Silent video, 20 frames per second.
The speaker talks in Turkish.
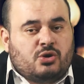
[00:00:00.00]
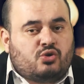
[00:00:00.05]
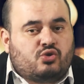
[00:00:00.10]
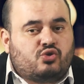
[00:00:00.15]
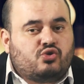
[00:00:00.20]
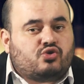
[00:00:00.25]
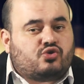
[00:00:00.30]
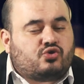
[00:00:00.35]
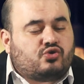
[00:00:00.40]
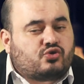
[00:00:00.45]

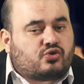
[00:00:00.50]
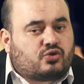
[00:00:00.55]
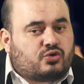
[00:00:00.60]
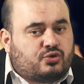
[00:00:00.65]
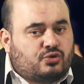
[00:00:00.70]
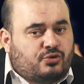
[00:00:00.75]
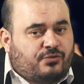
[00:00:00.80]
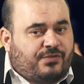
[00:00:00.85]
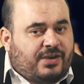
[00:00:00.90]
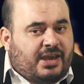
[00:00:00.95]

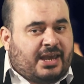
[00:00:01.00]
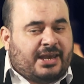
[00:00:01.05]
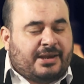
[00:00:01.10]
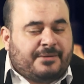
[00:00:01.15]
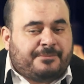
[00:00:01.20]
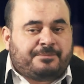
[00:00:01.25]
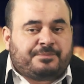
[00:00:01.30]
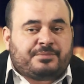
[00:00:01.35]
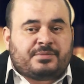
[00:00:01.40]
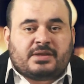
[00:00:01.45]
huzurlu
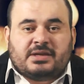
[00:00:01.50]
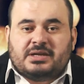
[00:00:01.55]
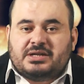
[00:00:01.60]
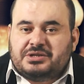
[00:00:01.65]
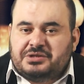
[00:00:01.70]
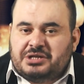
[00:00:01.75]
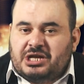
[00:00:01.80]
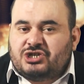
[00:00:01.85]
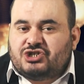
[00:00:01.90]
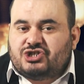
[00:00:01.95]
ve
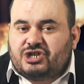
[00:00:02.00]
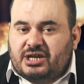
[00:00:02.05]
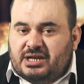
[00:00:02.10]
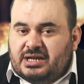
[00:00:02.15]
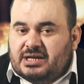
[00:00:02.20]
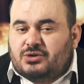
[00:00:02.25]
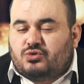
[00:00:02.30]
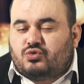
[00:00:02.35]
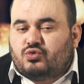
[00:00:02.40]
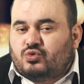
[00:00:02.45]

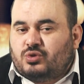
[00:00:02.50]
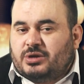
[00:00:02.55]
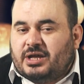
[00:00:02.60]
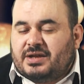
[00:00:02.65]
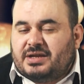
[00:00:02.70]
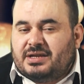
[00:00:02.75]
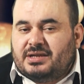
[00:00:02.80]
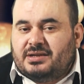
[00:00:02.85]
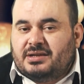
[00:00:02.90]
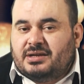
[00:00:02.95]
neşeli
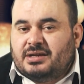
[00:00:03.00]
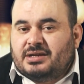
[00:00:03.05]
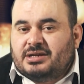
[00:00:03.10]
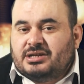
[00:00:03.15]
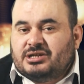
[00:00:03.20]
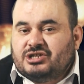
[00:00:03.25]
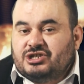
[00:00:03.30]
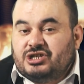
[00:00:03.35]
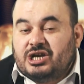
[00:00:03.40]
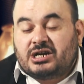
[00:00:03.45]
günlerin
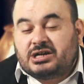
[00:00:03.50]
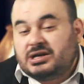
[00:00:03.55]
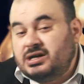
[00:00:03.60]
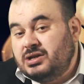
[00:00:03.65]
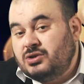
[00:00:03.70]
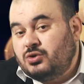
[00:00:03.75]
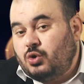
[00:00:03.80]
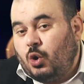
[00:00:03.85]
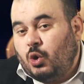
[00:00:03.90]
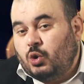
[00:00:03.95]

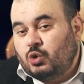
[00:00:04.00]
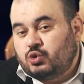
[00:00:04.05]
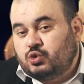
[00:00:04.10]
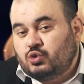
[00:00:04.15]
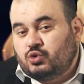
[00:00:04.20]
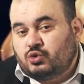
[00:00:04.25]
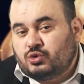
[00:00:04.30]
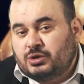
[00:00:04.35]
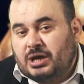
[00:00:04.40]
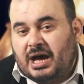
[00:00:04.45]
yakın
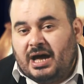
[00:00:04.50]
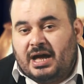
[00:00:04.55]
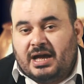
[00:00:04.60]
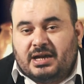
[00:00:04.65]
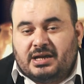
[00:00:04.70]
olduğuna